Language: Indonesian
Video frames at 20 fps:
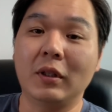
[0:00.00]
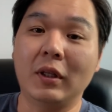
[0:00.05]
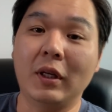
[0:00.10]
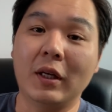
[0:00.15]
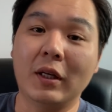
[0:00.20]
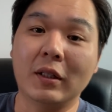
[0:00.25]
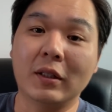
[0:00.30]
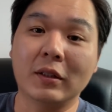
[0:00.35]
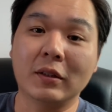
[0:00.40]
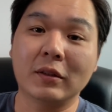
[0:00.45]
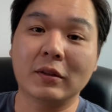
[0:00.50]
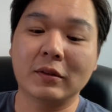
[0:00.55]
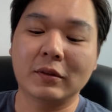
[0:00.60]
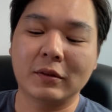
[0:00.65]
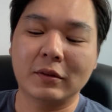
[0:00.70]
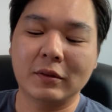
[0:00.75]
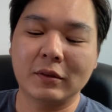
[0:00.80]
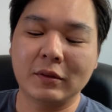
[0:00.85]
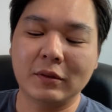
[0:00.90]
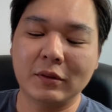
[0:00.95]
ya
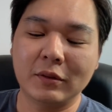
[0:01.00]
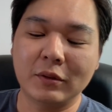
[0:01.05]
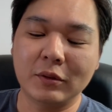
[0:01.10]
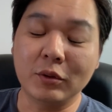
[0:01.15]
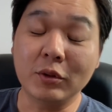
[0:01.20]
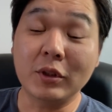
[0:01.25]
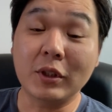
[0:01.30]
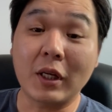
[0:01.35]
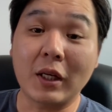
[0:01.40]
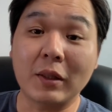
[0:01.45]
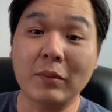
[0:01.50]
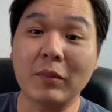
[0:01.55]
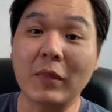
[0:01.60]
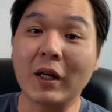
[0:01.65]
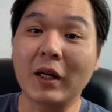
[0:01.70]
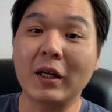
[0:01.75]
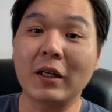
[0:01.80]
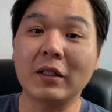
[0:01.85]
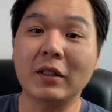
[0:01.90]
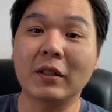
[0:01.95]
susah
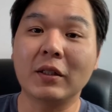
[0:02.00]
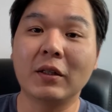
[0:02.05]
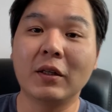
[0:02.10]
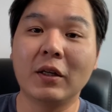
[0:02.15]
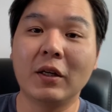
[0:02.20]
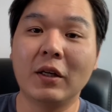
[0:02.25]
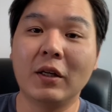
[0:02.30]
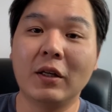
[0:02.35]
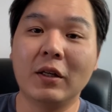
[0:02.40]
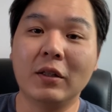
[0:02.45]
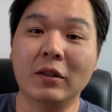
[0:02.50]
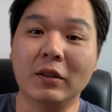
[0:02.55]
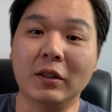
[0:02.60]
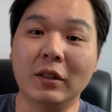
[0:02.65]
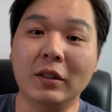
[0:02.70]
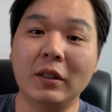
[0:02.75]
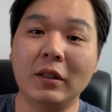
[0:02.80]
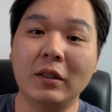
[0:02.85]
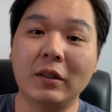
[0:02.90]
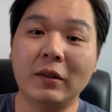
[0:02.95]
makanya
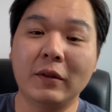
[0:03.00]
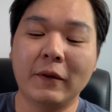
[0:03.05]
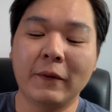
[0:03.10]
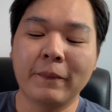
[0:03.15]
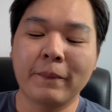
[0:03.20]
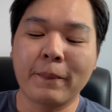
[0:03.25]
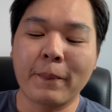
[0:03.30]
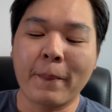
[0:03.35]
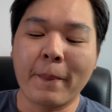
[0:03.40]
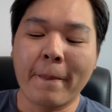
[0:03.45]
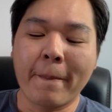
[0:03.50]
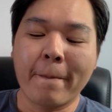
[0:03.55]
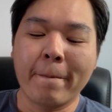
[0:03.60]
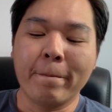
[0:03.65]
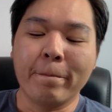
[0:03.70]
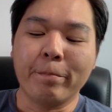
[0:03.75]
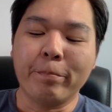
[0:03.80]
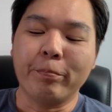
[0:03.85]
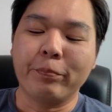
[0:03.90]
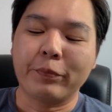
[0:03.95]
jadi
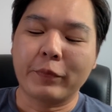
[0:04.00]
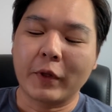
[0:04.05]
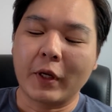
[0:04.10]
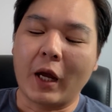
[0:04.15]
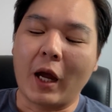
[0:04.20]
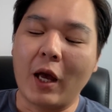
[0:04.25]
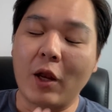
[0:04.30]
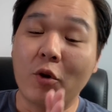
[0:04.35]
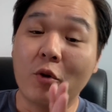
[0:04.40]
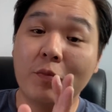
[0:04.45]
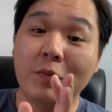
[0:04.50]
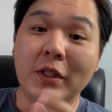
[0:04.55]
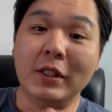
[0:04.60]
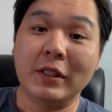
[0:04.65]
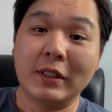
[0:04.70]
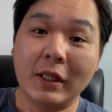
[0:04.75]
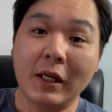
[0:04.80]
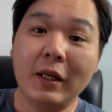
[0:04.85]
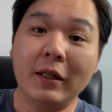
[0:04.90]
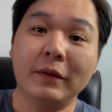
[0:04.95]
kalau
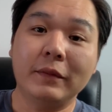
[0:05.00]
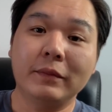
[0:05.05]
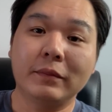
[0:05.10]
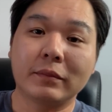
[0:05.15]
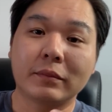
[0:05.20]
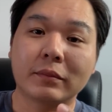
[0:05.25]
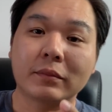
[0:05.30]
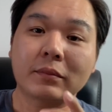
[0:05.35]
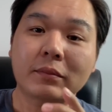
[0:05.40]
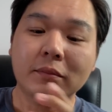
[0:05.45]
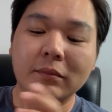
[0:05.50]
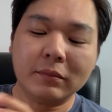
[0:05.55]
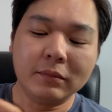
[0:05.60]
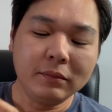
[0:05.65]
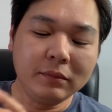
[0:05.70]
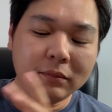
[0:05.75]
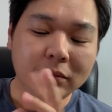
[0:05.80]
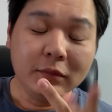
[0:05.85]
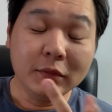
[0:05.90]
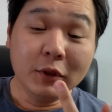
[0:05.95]
bisa
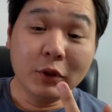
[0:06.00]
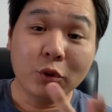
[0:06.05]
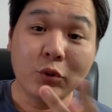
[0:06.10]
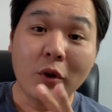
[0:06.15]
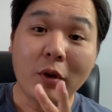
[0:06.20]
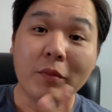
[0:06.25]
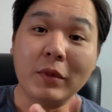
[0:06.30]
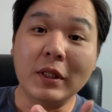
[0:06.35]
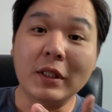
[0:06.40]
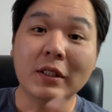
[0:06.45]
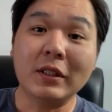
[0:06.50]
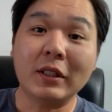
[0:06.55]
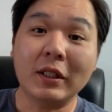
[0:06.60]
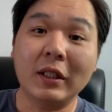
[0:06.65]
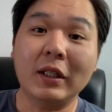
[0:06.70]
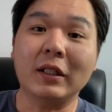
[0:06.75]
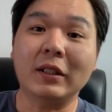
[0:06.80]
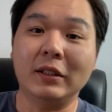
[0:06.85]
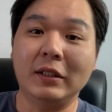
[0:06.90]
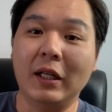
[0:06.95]
suami istri
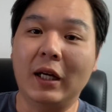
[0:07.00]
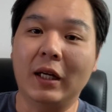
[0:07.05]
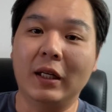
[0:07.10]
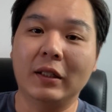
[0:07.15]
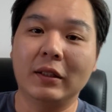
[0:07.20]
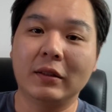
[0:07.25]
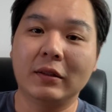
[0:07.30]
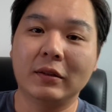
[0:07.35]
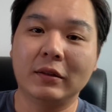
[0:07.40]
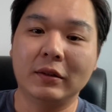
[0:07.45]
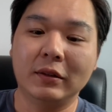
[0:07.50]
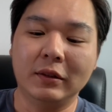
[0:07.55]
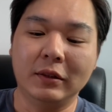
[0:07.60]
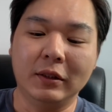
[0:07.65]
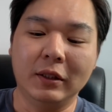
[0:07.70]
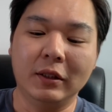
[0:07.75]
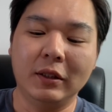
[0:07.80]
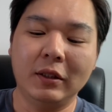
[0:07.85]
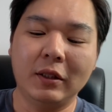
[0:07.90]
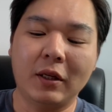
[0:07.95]
kerja
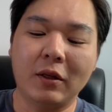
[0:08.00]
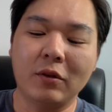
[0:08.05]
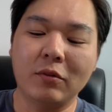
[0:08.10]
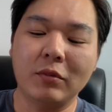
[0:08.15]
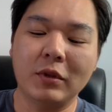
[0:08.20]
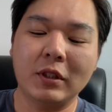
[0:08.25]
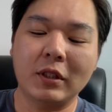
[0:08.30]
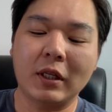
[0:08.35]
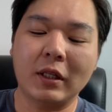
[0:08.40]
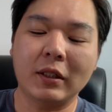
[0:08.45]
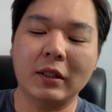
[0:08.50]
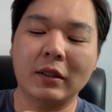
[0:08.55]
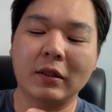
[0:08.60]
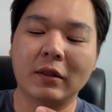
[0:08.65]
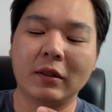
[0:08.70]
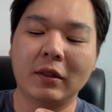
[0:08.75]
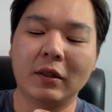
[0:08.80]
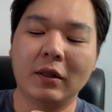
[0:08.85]
jadi kalau misalnya